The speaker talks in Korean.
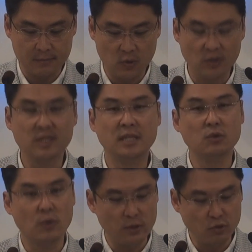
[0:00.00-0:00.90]
물론
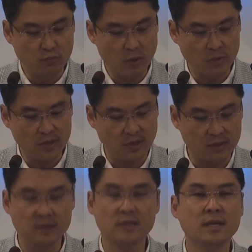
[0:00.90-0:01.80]
기도와 율법을
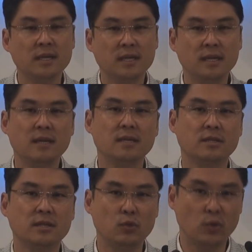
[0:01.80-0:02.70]
어떤
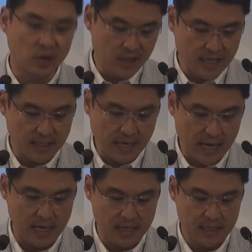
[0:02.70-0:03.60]
인간적인 노력이
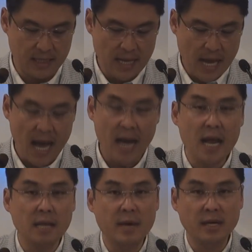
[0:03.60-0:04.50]
아니라
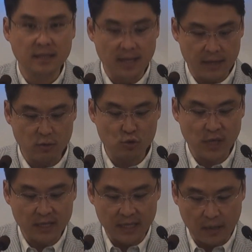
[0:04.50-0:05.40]
하나님의 은혜의
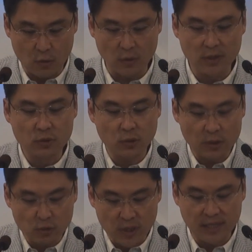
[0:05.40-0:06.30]
수단이라고
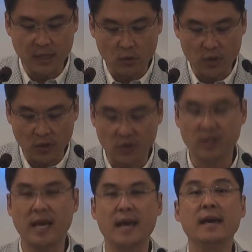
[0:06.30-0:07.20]
은총의 수단이라고
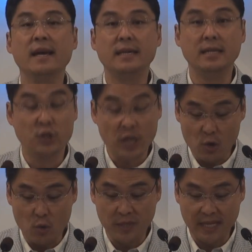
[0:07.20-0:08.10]
여겼기에 이
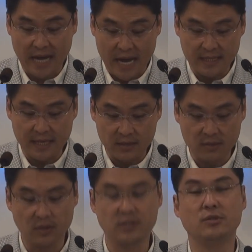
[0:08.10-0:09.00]
샬롬이
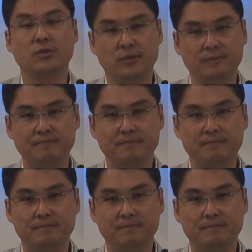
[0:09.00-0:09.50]
가능했던 것이죠.